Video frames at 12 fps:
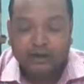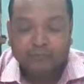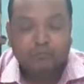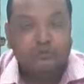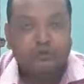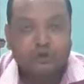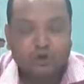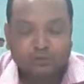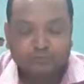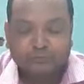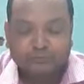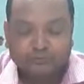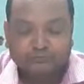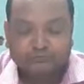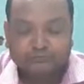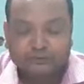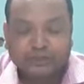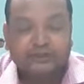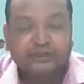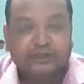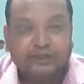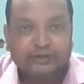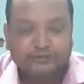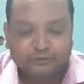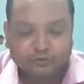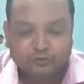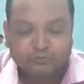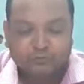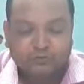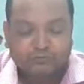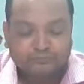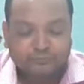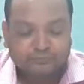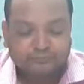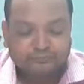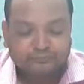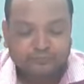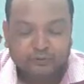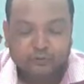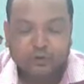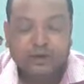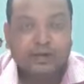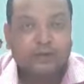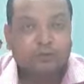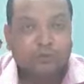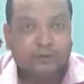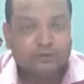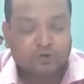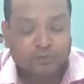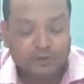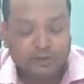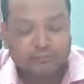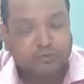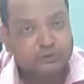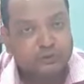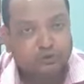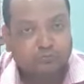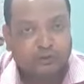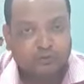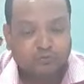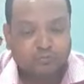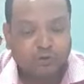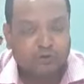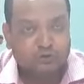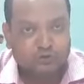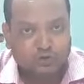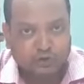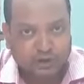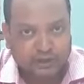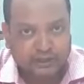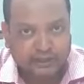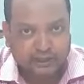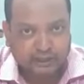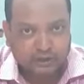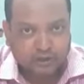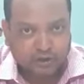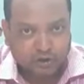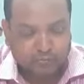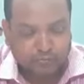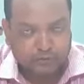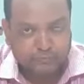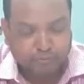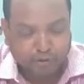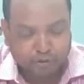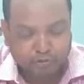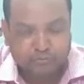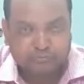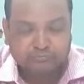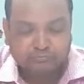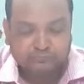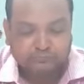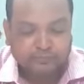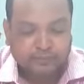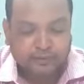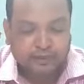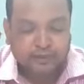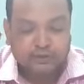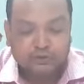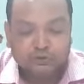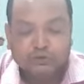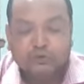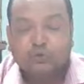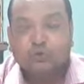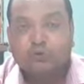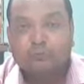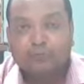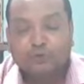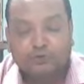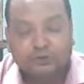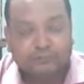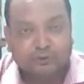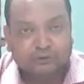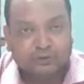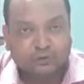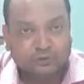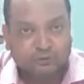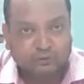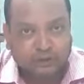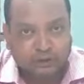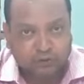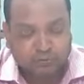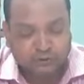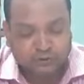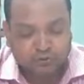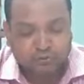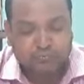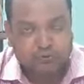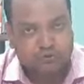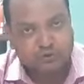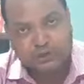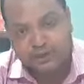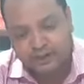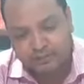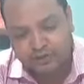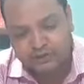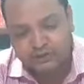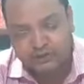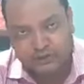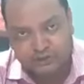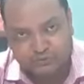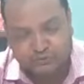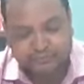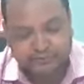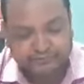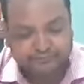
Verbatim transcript: মূল যে গল্প তাতে ঢুকব ঢোকার আগে তোমাদের সবাইকেই বলছি তোমরা খুব মনোযোগ সহকারে গল্পটি পড়ো যদি কোনো পড়তে পড়তে যদি কোথাও তোমাদের কোনো প্রশ্ন থাকে আমাকে জিজ্ঞেস করবে